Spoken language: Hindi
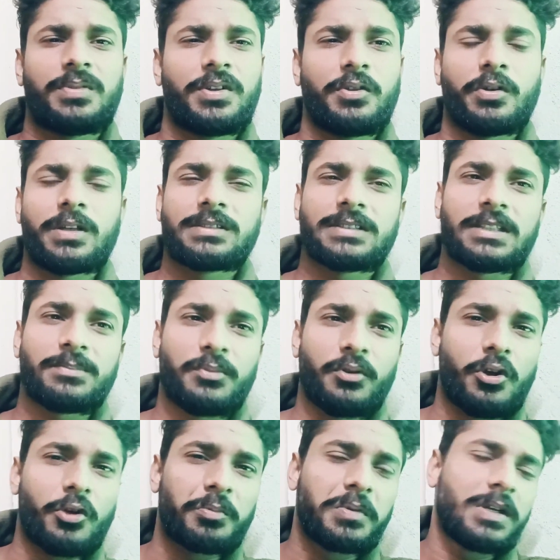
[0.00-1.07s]
वीडियो के साथ
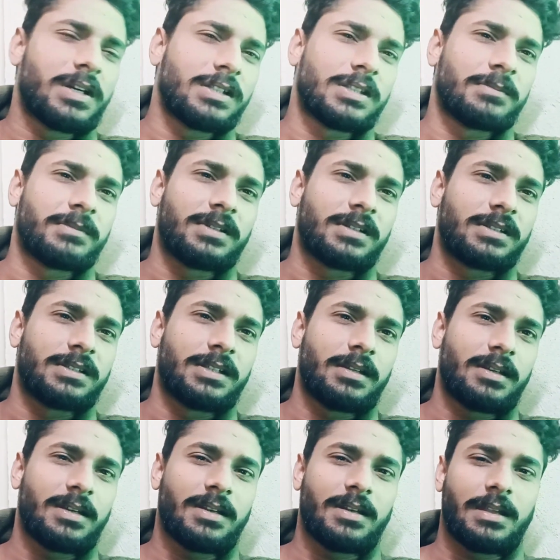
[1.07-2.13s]
ब्लॉग भी ख़त्म करते हैं
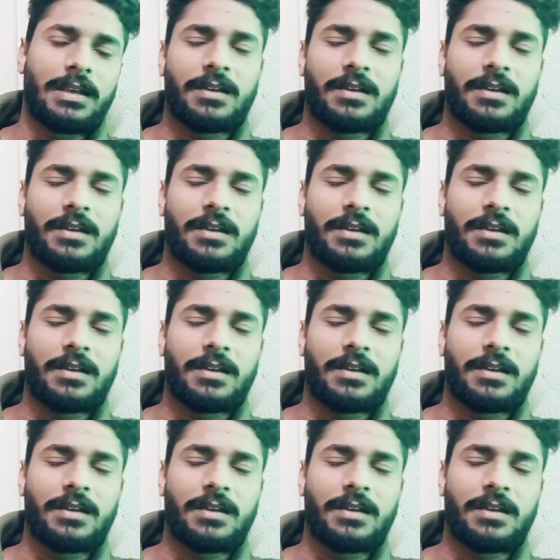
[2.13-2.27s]
लेकिन